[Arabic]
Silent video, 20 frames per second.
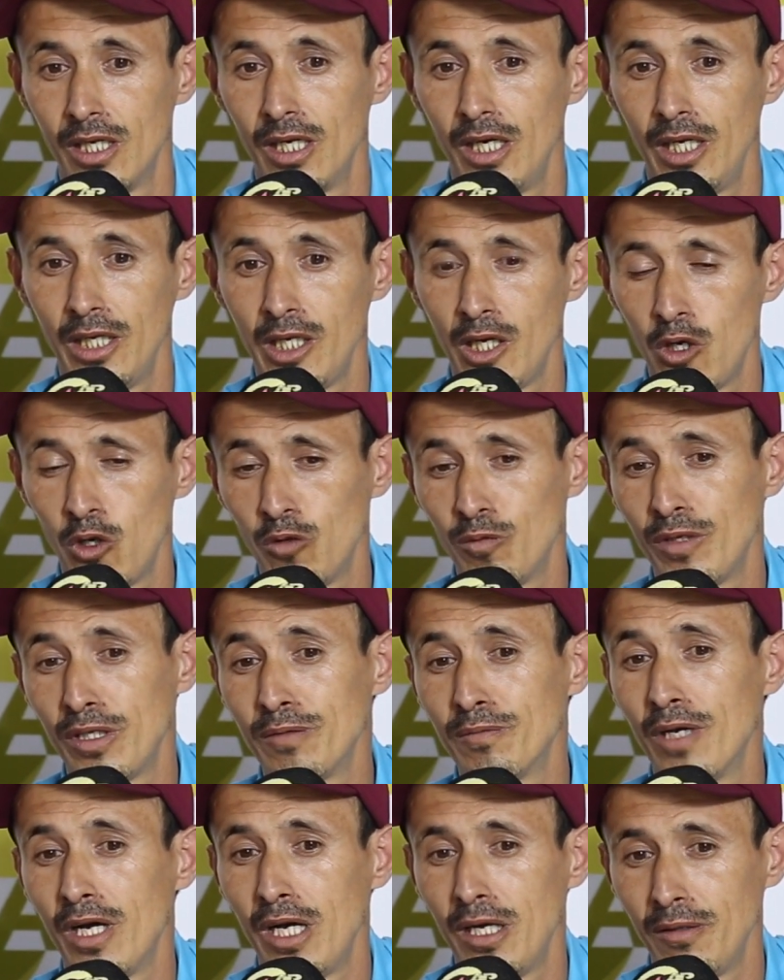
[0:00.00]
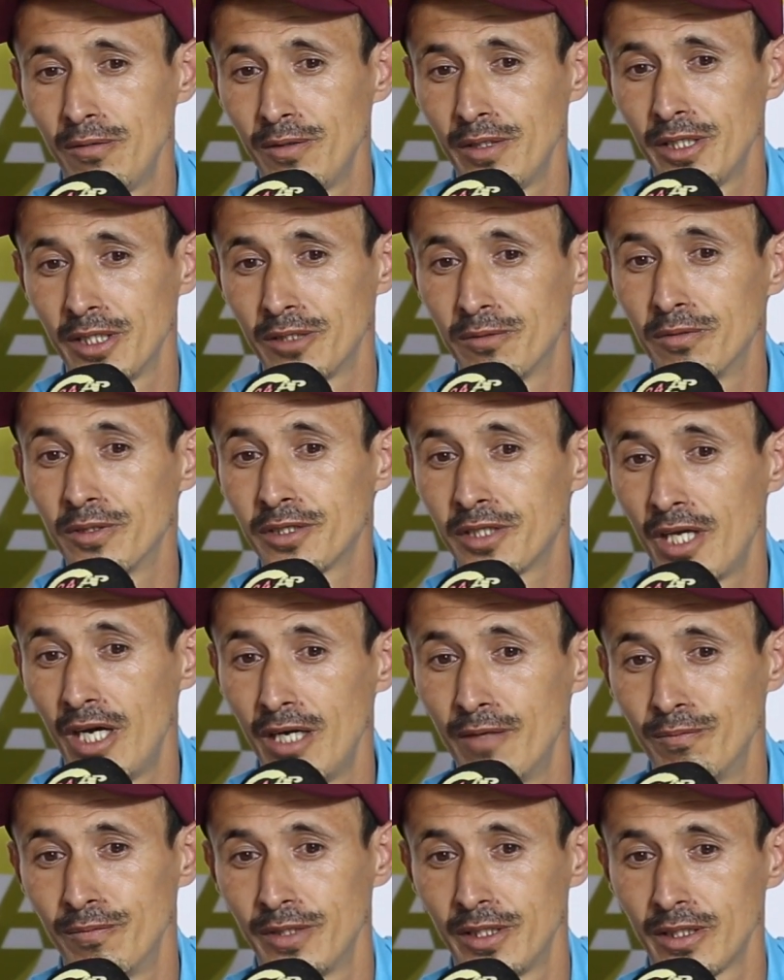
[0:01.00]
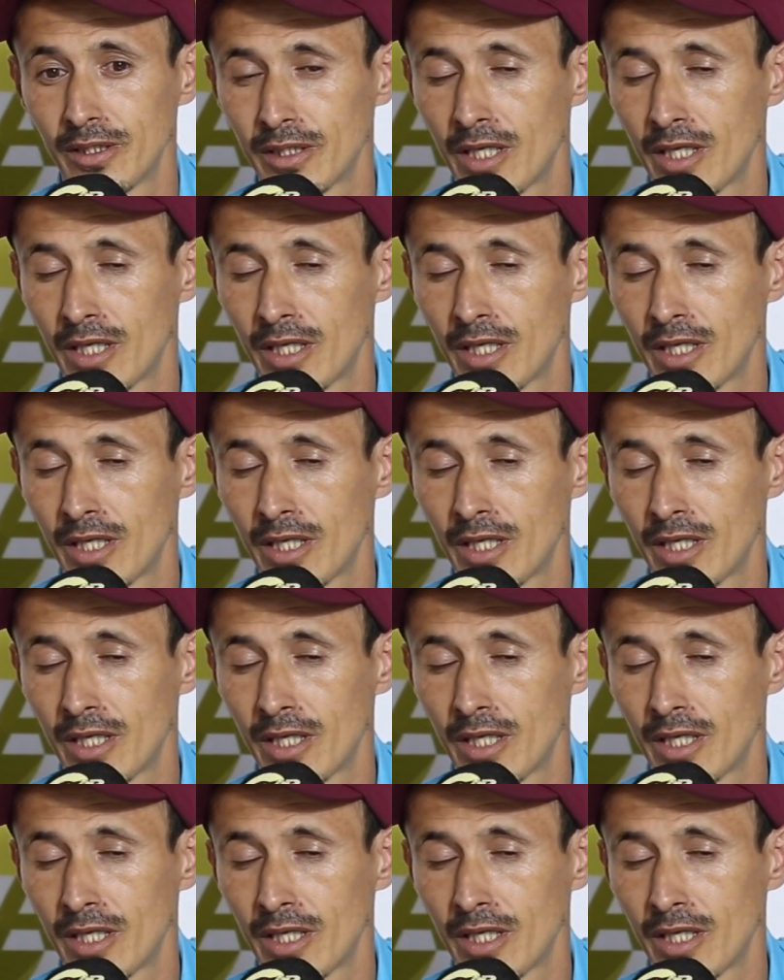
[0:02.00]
على أميمة عبايد بنت عمي